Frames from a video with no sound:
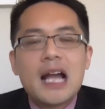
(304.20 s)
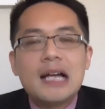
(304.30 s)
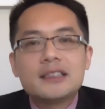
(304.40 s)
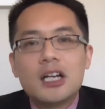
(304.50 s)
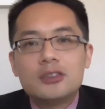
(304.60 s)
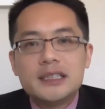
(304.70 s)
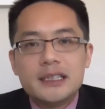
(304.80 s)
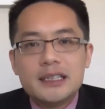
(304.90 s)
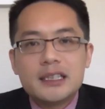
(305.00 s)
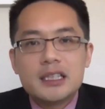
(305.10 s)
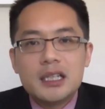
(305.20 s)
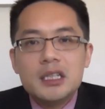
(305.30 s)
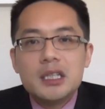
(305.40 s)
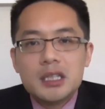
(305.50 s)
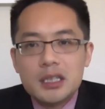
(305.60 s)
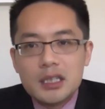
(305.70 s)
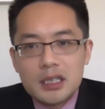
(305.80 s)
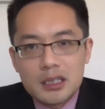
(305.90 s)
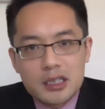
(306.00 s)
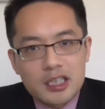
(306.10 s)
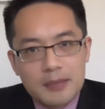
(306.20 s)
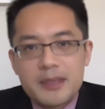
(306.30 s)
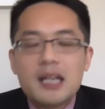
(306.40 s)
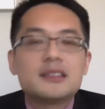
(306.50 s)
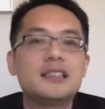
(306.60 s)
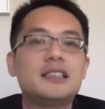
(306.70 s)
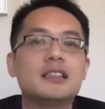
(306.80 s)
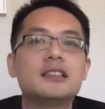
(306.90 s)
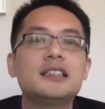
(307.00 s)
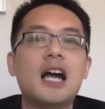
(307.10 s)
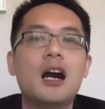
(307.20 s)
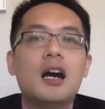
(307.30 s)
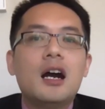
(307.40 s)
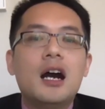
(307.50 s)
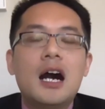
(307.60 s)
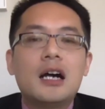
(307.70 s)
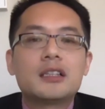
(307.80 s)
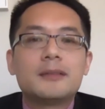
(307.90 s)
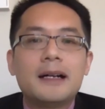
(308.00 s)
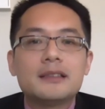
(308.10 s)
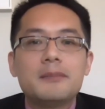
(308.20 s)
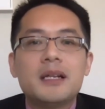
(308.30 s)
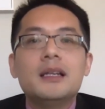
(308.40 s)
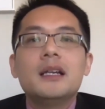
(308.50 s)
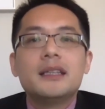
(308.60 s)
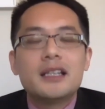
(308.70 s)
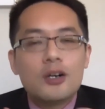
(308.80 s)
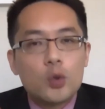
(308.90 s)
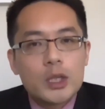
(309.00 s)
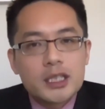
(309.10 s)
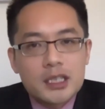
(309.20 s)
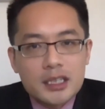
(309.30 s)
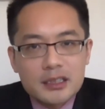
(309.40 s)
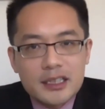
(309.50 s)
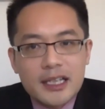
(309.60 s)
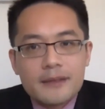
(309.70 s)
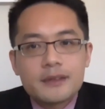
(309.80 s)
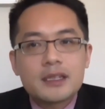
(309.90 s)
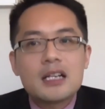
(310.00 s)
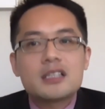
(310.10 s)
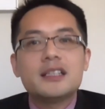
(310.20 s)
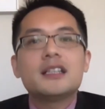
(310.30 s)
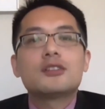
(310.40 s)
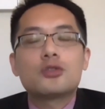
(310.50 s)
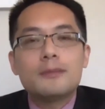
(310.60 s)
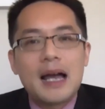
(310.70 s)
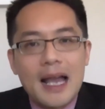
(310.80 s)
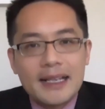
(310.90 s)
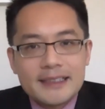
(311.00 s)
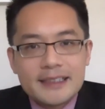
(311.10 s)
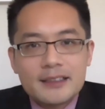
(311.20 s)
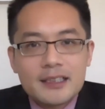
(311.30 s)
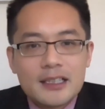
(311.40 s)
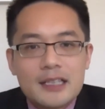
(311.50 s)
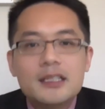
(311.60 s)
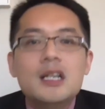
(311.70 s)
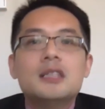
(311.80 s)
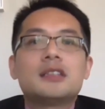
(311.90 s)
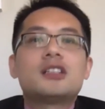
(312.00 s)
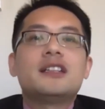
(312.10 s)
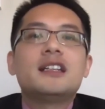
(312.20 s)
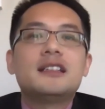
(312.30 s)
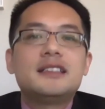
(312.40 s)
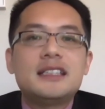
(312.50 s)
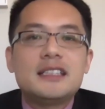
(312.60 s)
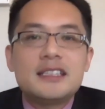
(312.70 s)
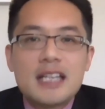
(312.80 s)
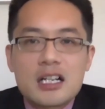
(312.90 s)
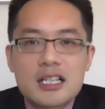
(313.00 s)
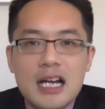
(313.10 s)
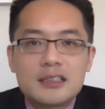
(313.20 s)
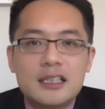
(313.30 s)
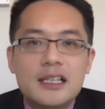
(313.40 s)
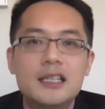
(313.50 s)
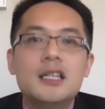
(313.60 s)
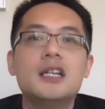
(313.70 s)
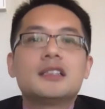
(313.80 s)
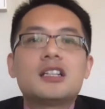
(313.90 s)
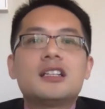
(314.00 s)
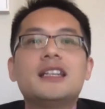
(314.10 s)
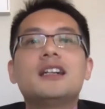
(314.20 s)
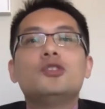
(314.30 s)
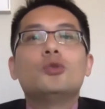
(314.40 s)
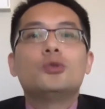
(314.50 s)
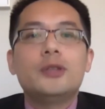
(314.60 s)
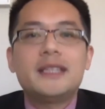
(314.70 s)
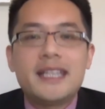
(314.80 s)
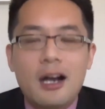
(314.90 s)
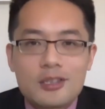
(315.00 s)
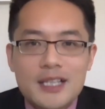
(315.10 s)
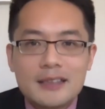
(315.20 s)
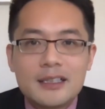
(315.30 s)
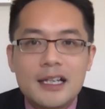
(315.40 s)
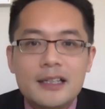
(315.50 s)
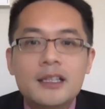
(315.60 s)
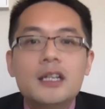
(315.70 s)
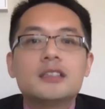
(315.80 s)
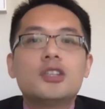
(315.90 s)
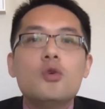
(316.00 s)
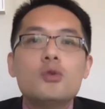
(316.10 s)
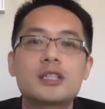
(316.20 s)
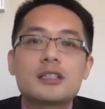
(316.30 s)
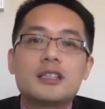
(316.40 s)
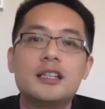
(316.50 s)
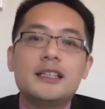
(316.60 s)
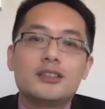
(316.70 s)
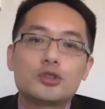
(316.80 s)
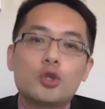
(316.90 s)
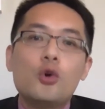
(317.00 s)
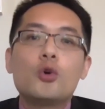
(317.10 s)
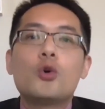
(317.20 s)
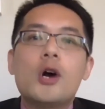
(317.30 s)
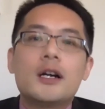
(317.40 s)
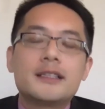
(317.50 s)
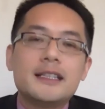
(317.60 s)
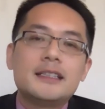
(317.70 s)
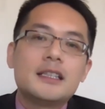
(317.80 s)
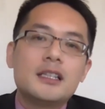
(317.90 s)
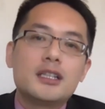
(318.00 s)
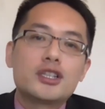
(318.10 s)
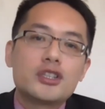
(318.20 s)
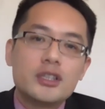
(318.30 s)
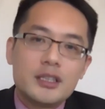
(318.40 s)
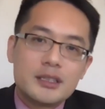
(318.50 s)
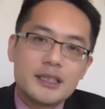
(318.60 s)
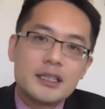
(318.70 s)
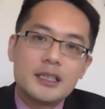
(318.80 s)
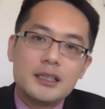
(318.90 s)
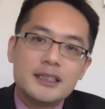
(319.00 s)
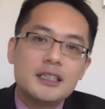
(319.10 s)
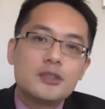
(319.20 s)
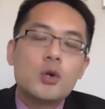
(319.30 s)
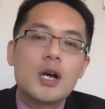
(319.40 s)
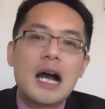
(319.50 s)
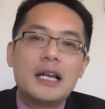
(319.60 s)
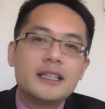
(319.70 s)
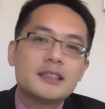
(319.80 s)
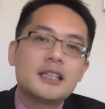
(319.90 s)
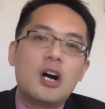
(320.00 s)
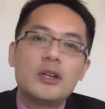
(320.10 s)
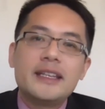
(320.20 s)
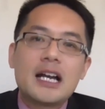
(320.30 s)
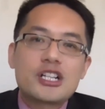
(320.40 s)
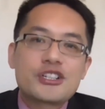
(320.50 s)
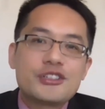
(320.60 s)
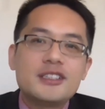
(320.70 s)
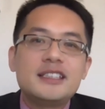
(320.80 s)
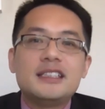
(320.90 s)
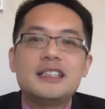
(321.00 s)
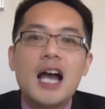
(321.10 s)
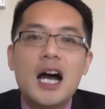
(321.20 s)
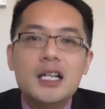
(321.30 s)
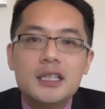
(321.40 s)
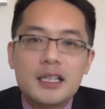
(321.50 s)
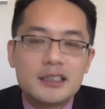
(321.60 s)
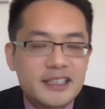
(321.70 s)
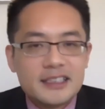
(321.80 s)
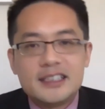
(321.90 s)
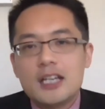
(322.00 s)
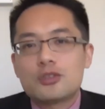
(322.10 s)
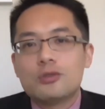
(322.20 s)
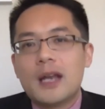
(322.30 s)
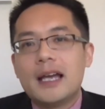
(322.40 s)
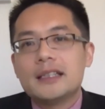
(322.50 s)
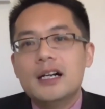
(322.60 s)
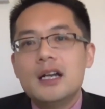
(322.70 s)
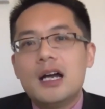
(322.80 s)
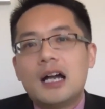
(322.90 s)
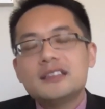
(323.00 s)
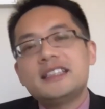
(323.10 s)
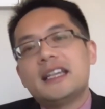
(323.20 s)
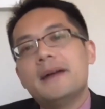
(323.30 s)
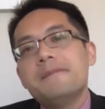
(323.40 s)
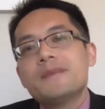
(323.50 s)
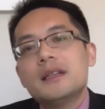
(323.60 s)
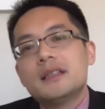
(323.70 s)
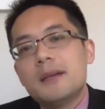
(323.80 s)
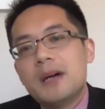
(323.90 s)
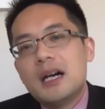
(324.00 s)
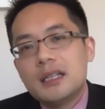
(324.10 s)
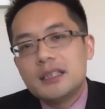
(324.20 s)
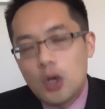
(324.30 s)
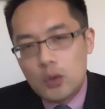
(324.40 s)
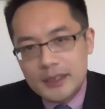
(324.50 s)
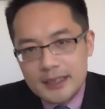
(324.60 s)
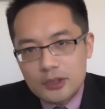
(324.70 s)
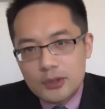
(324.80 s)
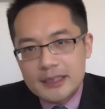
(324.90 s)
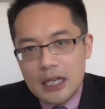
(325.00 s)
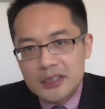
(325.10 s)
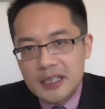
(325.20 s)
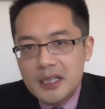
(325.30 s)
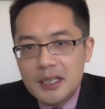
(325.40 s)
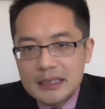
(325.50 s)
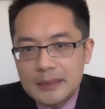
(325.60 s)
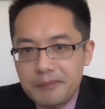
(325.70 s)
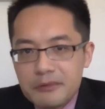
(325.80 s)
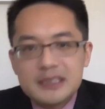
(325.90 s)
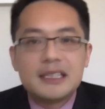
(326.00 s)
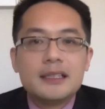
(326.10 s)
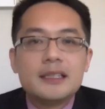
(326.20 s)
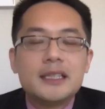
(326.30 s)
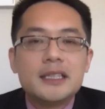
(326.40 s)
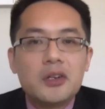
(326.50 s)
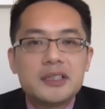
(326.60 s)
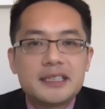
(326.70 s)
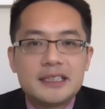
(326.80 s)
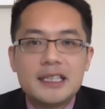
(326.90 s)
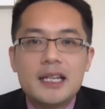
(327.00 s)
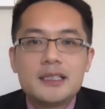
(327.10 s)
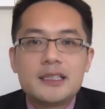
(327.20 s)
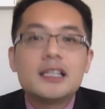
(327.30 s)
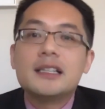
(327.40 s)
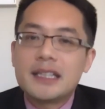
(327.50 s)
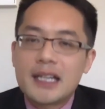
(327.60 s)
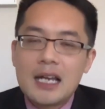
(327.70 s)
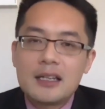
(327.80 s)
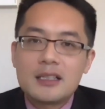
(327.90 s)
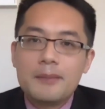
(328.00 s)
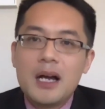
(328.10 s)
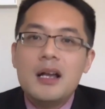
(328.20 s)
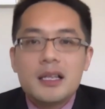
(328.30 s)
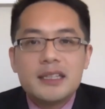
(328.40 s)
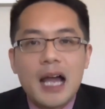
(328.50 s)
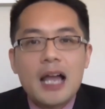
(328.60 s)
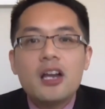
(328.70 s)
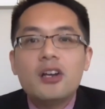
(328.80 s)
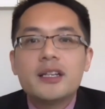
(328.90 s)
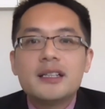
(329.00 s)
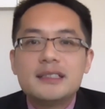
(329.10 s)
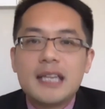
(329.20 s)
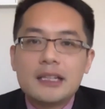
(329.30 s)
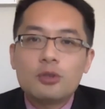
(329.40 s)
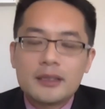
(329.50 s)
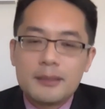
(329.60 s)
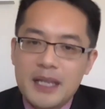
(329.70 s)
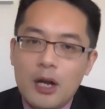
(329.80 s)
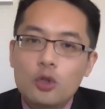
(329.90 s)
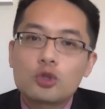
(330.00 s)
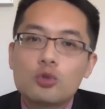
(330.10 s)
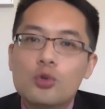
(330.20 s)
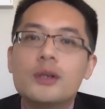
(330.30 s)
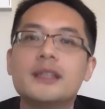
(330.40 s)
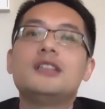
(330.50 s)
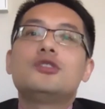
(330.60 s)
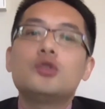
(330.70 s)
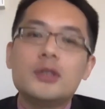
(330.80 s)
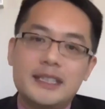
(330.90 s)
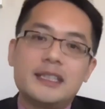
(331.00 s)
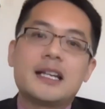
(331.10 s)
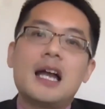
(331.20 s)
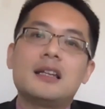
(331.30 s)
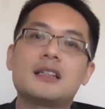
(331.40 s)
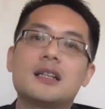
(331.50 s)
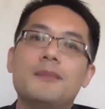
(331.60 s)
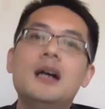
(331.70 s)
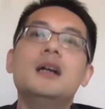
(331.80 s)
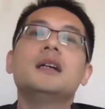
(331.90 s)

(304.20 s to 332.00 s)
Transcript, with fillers: 看到你一个呃什么样的形象啊，是吧？那么一个活生生的人，他是一个充满爱心的人，他是一个积极向上的人，他是一个勇于挑战的人，都是可以通过这些个呃这个义工啊、领导力啊、实习呀，体现出来的。对，而且那么有一些学校呢，你不仅要写这个，你干了什么？你还要一个简短的描述，你具体干了什么？